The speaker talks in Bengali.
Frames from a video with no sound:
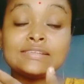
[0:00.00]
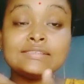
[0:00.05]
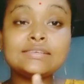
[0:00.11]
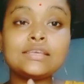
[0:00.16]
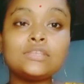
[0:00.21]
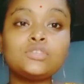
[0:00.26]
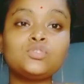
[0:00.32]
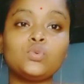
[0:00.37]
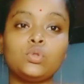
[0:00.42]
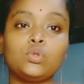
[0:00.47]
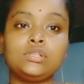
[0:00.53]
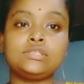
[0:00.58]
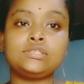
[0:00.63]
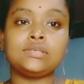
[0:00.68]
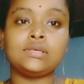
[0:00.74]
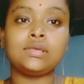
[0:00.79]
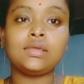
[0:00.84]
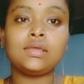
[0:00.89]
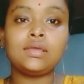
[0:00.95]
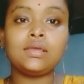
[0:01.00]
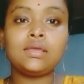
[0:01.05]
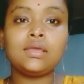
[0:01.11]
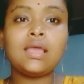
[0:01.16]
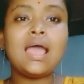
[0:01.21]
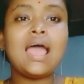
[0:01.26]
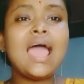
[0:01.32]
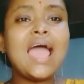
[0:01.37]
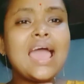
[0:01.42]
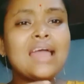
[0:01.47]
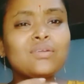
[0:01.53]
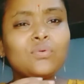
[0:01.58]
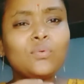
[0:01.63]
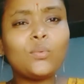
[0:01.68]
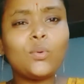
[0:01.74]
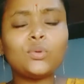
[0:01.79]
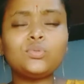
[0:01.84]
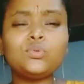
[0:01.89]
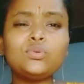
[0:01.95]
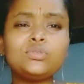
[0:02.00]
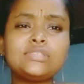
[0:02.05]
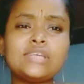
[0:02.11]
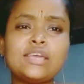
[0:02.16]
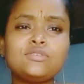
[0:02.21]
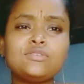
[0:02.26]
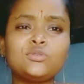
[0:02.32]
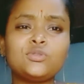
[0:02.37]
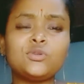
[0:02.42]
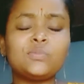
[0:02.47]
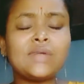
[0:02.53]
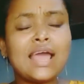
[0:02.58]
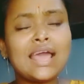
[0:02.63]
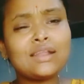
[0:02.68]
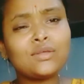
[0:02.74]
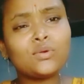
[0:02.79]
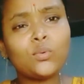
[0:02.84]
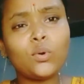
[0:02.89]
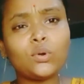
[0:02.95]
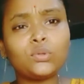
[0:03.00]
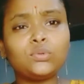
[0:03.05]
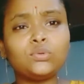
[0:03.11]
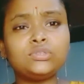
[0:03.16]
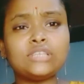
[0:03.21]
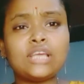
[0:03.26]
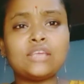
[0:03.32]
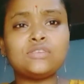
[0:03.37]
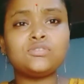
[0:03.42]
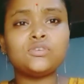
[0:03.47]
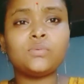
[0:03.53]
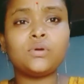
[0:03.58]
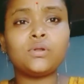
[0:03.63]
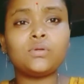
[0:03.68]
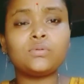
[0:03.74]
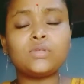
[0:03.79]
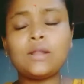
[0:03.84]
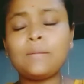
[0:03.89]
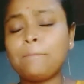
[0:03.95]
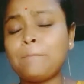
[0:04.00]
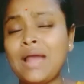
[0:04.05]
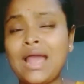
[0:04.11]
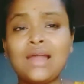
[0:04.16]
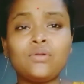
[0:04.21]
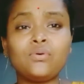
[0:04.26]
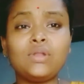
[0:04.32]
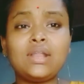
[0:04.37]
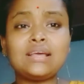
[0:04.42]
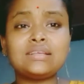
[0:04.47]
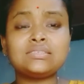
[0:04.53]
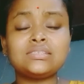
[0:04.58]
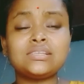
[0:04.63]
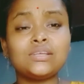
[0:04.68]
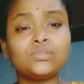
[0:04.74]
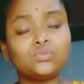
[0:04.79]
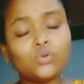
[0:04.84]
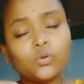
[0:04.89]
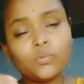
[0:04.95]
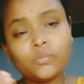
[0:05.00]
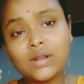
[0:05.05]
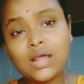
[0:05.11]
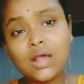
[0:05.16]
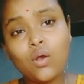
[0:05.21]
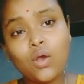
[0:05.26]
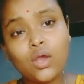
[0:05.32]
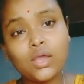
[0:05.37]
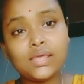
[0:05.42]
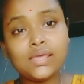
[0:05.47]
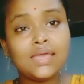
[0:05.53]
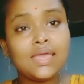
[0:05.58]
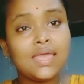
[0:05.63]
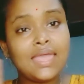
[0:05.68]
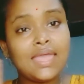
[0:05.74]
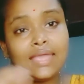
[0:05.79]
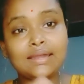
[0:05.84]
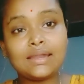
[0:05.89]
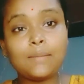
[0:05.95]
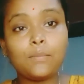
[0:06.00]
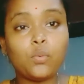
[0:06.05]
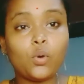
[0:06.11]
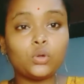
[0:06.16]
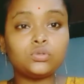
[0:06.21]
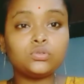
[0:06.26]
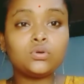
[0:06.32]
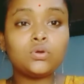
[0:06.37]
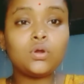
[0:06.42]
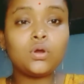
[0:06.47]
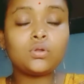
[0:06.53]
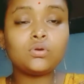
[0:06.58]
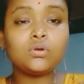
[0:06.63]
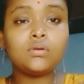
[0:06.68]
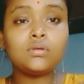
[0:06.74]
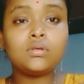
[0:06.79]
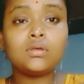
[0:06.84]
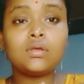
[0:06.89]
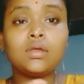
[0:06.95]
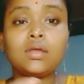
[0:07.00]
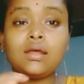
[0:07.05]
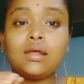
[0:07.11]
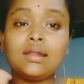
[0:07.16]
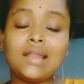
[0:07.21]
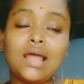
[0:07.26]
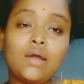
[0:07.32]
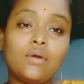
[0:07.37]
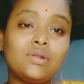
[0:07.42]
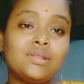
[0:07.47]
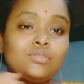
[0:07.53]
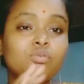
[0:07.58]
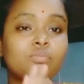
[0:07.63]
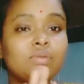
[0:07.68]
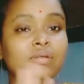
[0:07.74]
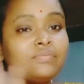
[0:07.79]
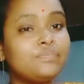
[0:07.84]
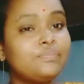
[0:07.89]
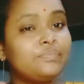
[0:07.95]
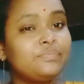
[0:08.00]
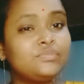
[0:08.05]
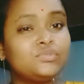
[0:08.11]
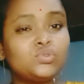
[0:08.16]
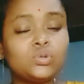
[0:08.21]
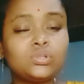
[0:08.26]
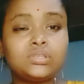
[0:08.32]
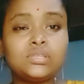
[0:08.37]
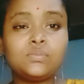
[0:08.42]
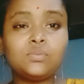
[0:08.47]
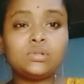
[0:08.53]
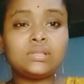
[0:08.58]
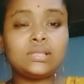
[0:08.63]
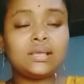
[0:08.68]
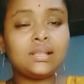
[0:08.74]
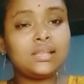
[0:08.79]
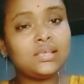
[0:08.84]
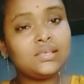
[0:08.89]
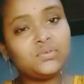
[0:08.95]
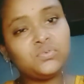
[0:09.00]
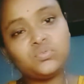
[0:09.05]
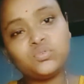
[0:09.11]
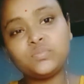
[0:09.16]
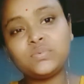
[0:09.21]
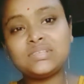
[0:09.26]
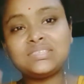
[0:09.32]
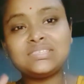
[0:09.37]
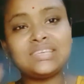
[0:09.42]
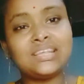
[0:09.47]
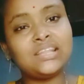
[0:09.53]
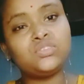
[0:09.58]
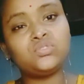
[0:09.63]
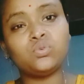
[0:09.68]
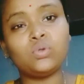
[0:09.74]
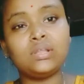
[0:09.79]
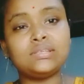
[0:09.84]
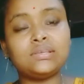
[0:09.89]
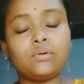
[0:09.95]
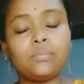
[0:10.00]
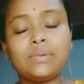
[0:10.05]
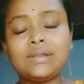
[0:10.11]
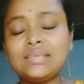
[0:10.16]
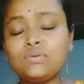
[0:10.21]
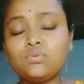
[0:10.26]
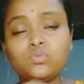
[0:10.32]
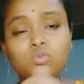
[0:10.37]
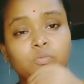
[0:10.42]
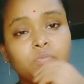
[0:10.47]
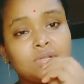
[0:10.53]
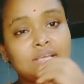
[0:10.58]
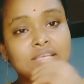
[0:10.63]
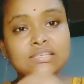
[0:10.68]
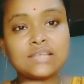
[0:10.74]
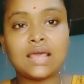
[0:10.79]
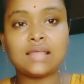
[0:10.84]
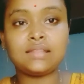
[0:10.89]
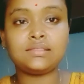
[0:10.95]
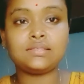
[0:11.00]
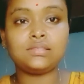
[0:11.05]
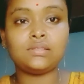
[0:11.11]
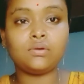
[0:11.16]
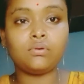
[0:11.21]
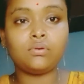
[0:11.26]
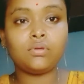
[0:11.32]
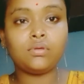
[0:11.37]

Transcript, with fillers: নিয়ে চলছে আর কত চাইছো তোমরা আর কত চাইছো বলো তার ভালো লাগছে না তোমরা হয় এটা বন্ধ করো না হলে তোমরা সত্যি বলতে গেলে ইউটিউবটা ছেড়ে চলে যাও মানে ইউটিউবটাকে শান্তি দাও